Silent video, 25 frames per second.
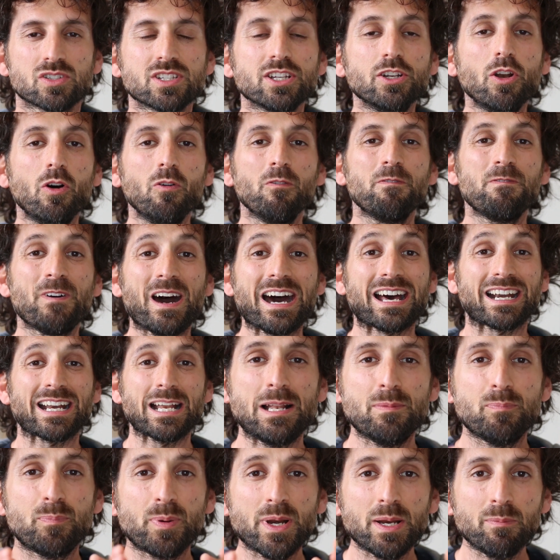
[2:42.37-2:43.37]
se non fare
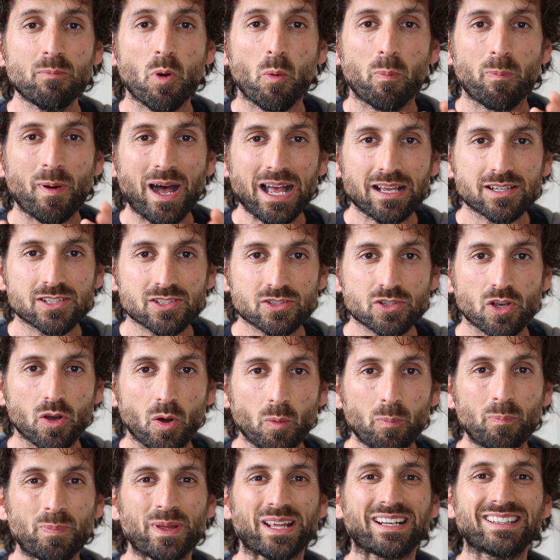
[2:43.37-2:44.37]
il primo
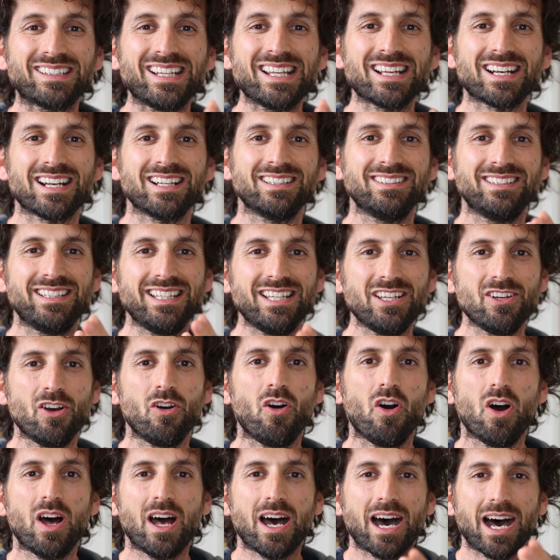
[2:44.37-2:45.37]
passo per dire
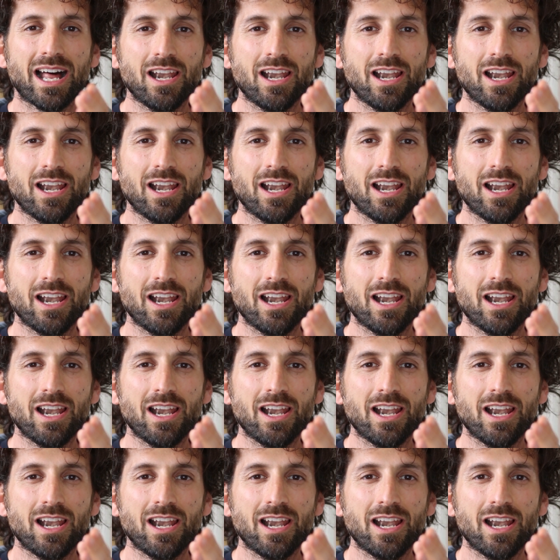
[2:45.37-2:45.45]
addio